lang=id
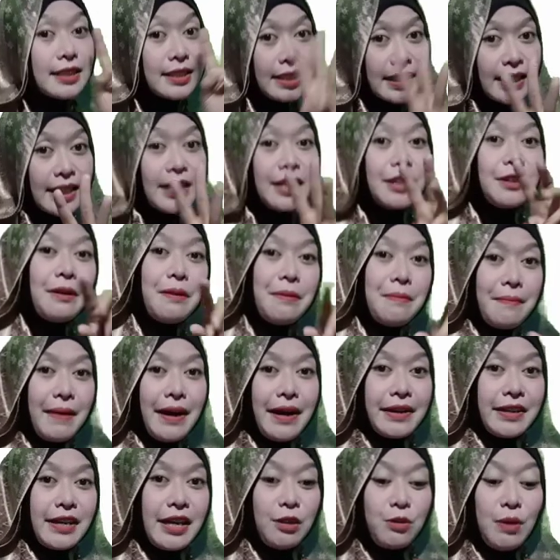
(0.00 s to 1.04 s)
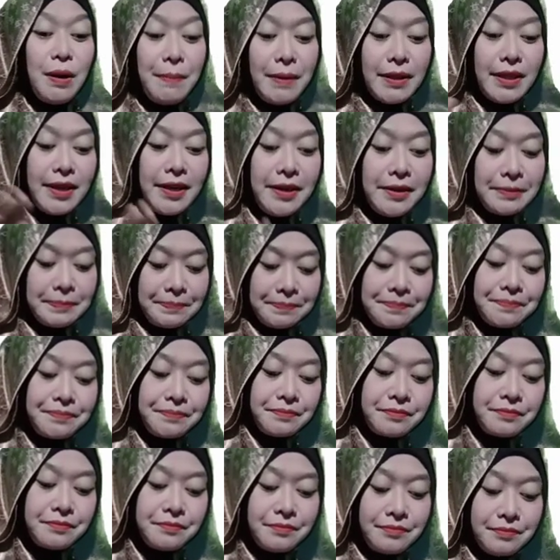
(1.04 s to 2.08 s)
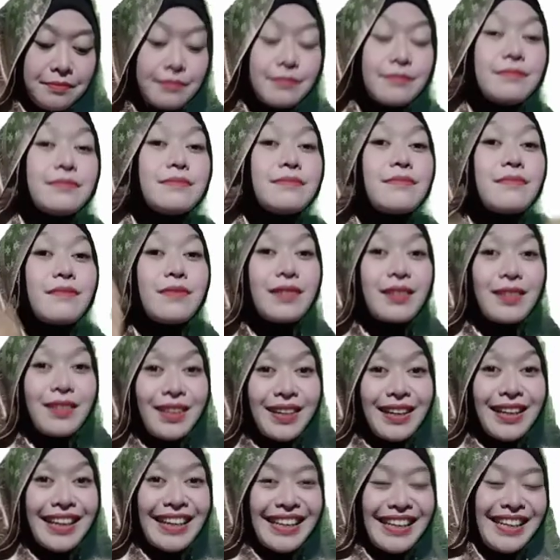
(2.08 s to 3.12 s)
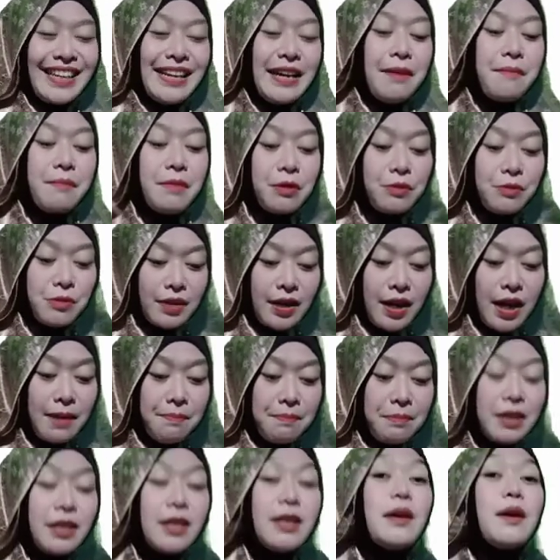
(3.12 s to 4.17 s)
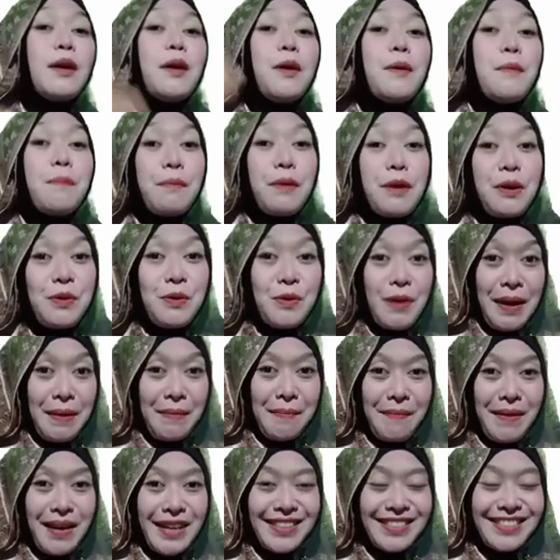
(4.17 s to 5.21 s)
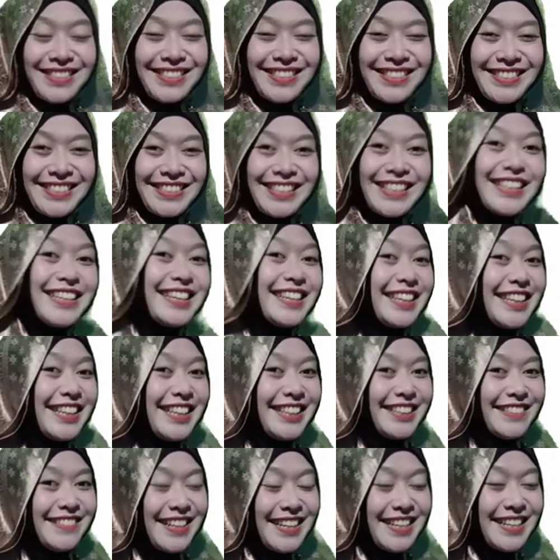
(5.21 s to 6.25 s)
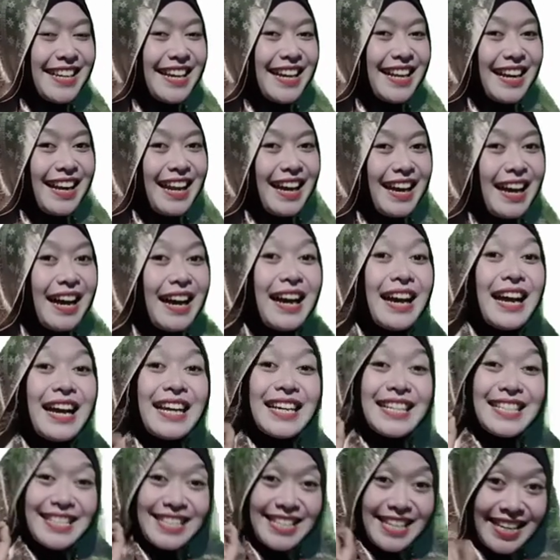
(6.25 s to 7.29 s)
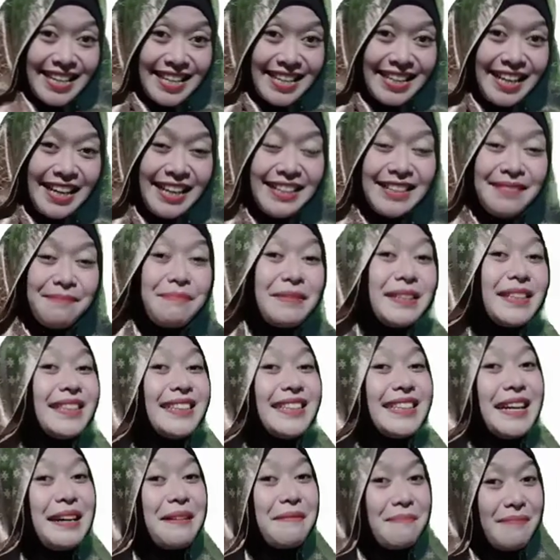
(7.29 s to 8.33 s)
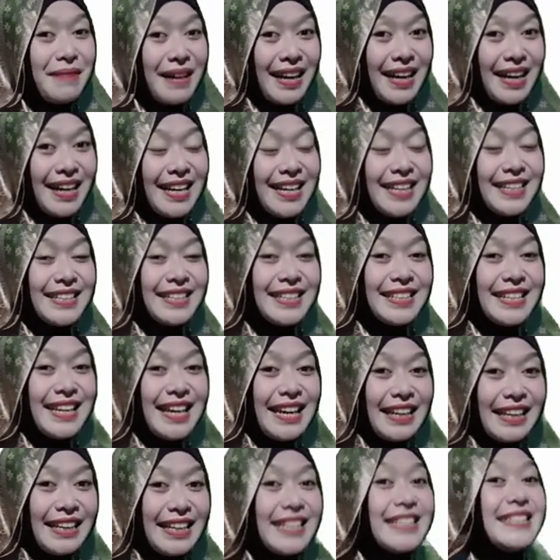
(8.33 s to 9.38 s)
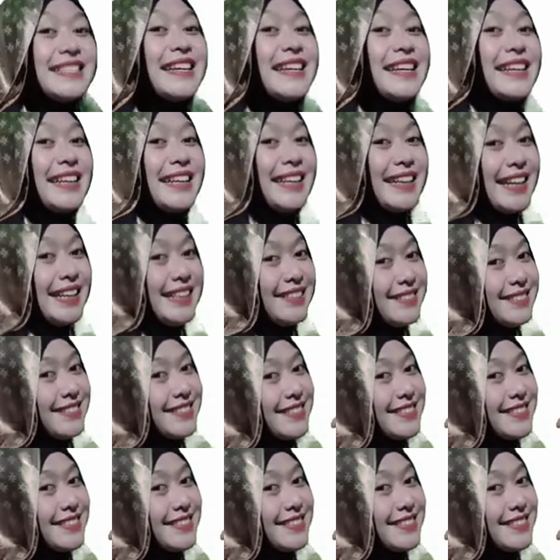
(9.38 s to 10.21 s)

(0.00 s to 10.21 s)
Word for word: trikoma yaitu apa sih? Eh, ya, mengurangi penguapan. Itu adalah jaringan pertama dari jaringan